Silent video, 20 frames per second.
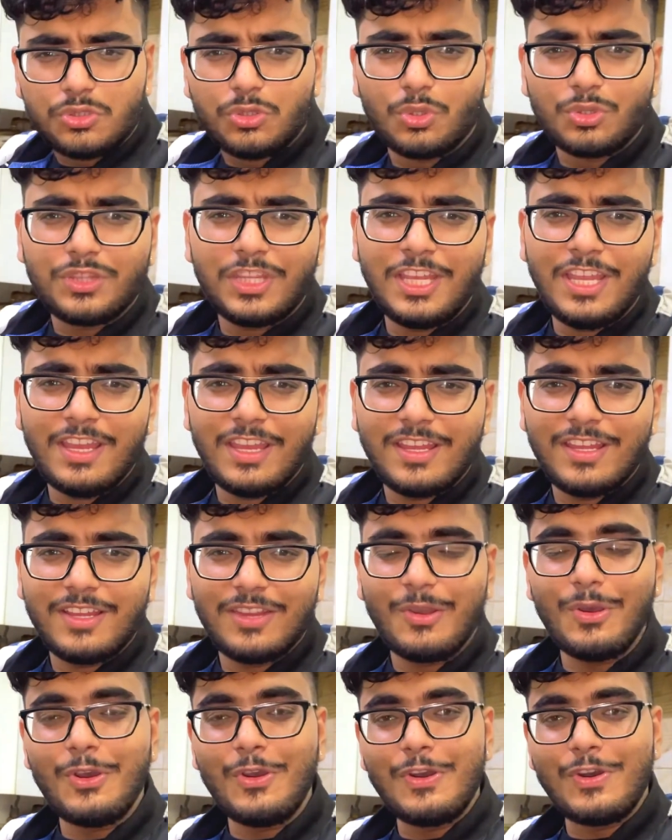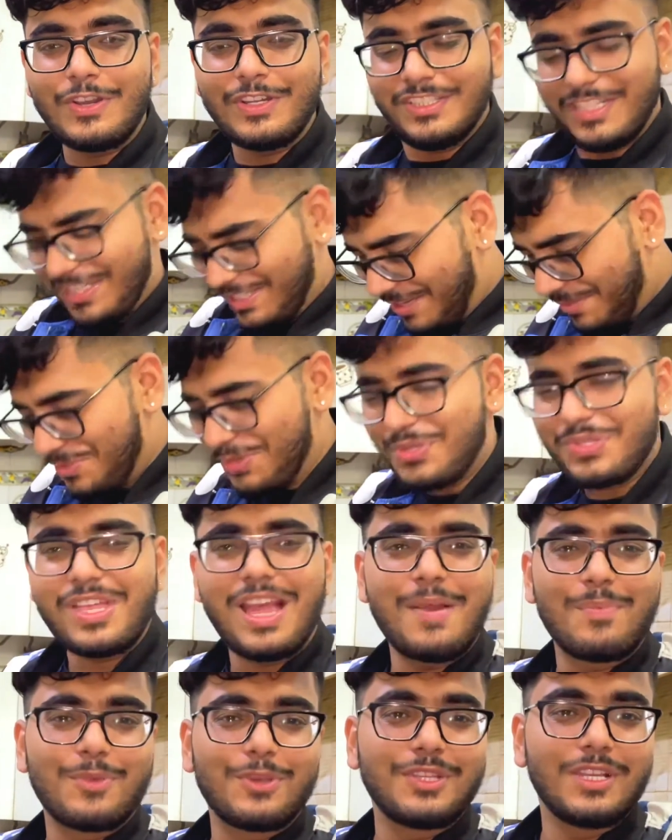सोते हैं और जैसा भी होता
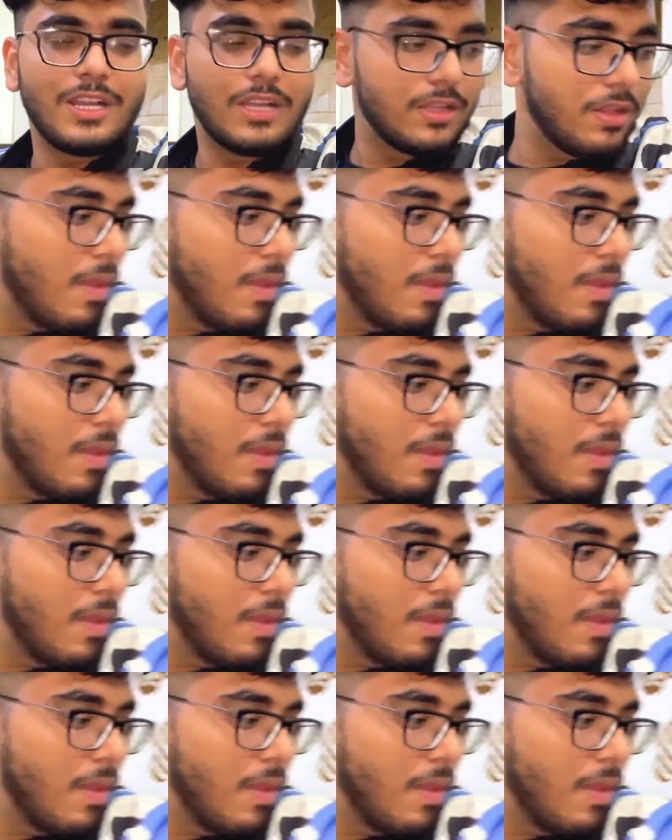है आपको दिखा